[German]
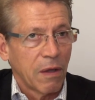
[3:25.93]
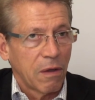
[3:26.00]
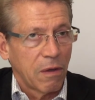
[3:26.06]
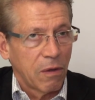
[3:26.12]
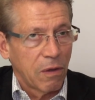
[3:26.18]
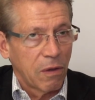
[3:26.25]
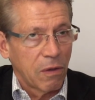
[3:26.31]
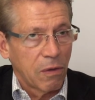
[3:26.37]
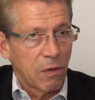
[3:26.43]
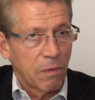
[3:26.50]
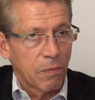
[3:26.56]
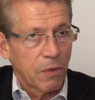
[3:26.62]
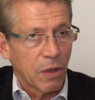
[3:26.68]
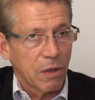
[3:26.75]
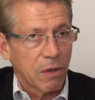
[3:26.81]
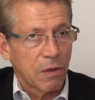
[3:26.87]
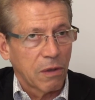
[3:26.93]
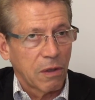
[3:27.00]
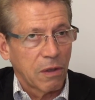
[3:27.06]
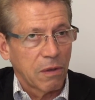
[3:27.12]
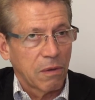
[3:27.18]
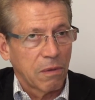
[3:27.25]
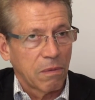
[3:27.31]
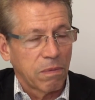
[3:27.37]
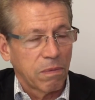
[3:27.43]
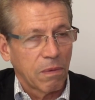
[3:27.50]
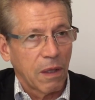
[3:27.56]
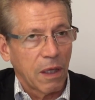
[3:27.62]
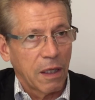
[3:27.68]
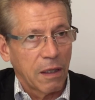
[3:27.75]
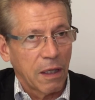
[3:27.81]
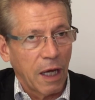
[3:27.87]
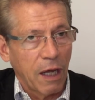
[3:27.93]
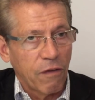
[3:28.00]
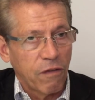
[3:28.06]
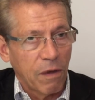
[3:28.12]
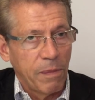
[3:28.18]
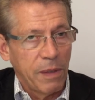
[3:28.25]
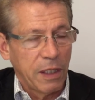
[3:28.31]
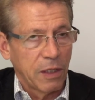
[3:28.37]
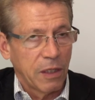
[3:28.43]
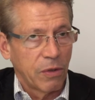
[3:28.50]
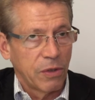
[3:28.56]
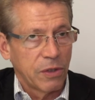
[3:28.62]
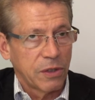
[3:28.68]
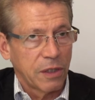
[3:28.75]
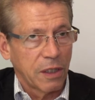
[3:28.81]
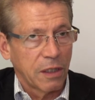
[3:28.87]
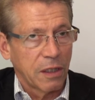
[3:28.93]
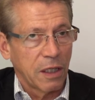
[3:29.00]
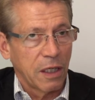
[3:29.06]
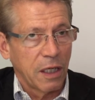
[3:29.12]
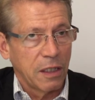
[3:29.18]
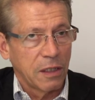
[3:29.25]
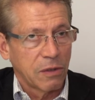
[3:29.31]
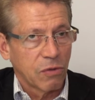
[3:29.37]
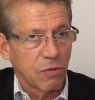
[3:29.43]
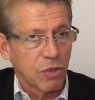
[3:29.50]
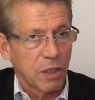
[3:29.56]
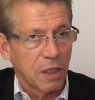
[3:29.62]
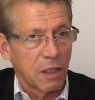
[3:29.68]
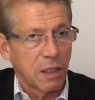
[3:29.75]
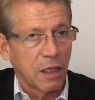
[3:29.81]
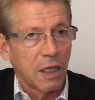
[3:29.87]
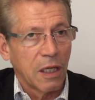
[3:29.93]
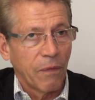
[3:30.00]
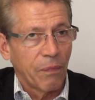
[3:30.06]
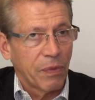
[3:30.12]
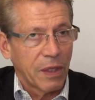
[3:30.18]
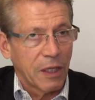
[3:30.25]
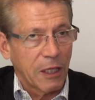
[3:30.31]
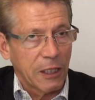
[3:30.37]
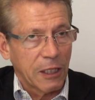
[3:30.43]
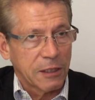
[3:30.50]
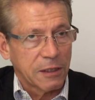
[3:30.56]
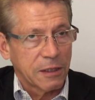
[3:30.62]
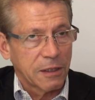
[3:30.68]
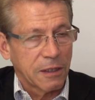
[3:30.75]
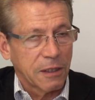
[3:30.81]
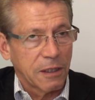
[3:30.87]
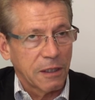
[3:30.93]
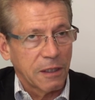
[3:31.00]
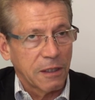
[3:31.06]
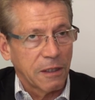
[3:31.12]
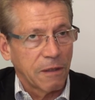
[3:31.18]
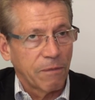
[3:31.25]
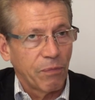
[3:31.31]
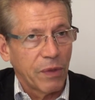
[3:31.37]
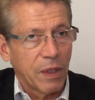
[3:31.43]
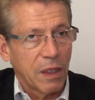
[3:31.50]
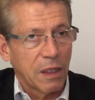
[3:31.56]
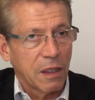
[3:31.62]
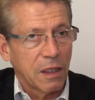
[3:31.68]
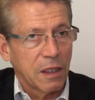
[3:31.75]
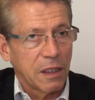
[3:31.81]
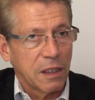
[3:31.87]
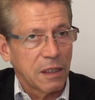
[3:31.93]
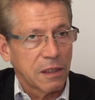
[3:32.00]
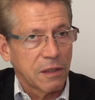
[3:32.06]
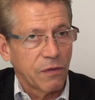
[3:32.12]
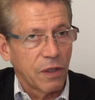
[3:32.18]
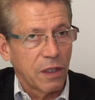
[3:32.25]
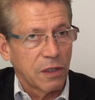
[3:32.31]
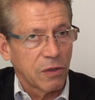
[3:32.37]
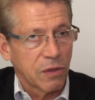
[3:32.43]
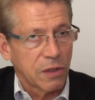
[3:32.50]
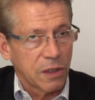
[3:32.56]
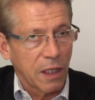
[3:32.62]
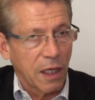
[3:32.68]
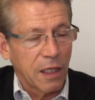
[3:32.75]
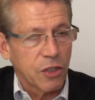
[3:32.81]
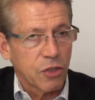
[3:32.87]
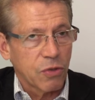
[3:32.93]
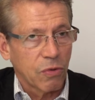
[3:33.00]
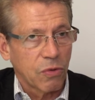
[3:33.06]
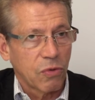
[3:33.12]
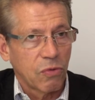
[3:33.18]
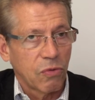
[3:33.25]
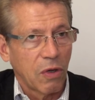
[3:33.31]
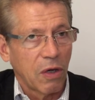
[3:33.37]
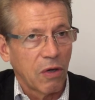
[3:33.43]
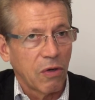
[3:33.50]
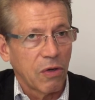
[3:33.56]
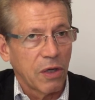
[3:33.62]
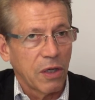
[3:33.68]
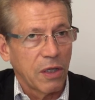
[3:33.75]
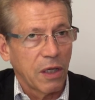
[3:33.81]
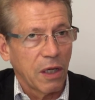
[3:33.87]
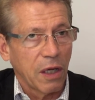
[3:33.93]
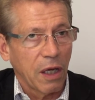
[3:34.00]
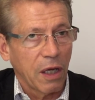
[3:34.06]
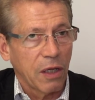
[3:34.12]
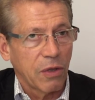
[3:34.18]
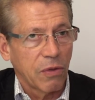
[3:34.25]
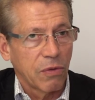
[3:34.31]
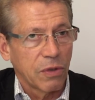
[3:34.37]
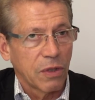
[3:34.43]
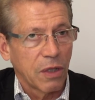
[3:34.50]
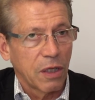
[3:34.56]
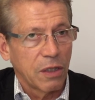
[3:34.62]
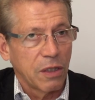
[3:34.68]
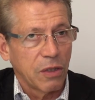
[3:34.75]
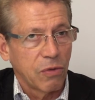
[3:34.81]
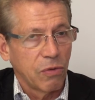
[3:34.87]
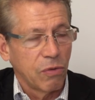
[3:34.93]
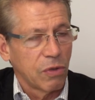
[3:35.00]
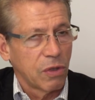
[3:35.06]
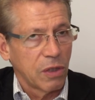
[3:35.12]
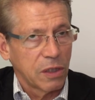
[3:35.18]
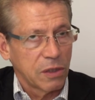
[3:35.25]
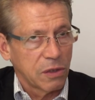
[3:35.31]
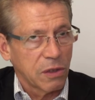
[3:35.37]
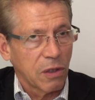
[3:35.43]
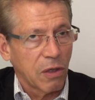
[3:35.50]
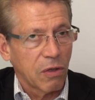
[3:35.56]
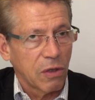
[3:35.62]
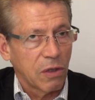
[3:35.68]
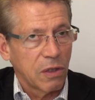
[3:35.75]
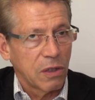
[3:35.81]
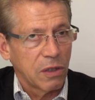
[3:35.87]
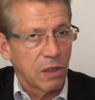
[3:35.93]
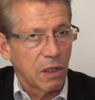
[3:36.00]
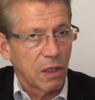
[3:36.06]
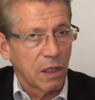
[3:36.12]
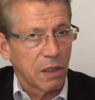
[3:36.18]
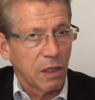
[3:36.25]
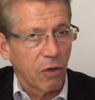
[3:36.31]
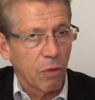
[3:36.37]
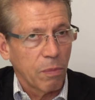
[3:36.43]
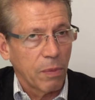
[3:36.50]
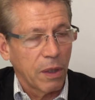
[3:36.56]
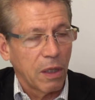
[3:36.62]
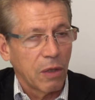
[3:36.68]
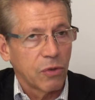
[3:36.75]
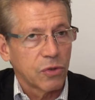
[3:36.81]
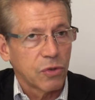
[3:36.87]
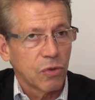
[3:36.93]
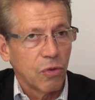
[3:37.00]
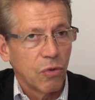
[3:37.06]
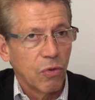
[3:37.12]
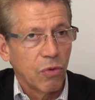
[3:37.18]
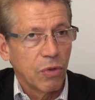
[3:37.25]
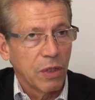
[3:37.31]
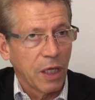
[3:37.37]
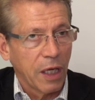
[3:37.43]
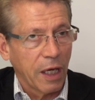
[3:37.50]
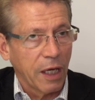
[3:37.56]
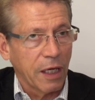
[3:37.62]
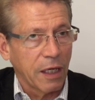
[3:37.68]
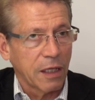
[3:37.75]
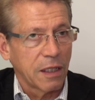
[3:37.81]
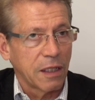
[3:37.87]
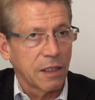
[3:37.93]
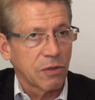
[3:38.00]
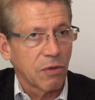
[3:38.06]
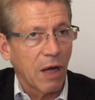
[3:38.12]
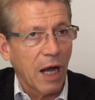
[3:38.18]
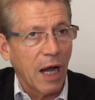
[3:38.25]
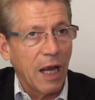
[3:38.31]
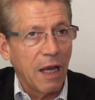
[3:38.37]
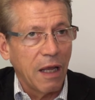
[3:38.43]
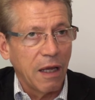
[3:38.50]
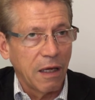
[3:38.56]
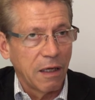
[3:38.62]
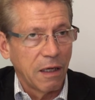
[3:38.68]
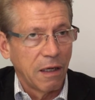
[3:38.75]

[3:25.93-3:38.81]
äh, um dort äh, ein Einfamilienhäuschen hinzustellen. Das äh, ist für die Sozialstruktur auch in der Region nicht gut. Es ist auch darüber hinaus ungerecht. Also alle